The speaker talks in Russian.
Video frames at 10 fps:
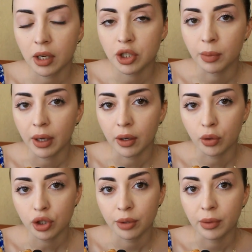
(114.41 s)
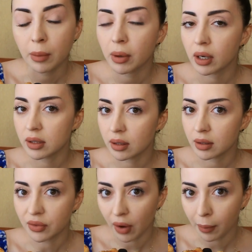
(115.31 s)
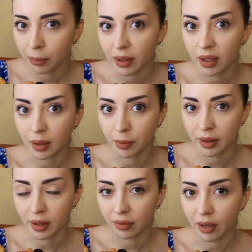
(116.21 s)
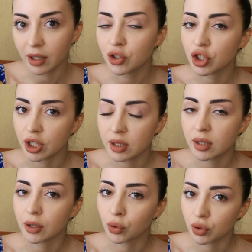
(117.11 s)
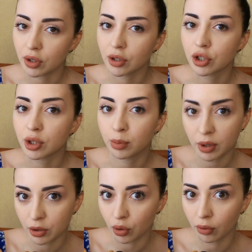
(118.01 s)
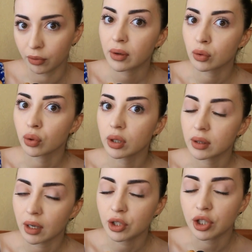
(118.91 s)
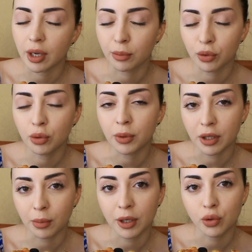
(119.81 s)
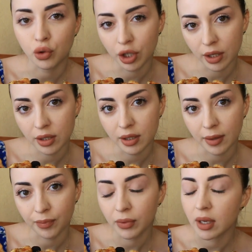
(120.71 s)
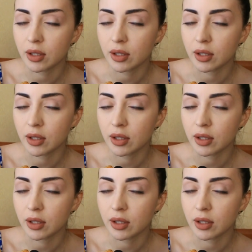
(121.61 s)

Также, мои хорошие, мне бы хотелось вам порекомендовать честные розыгрыши призов, в которых также я буду принимать участие.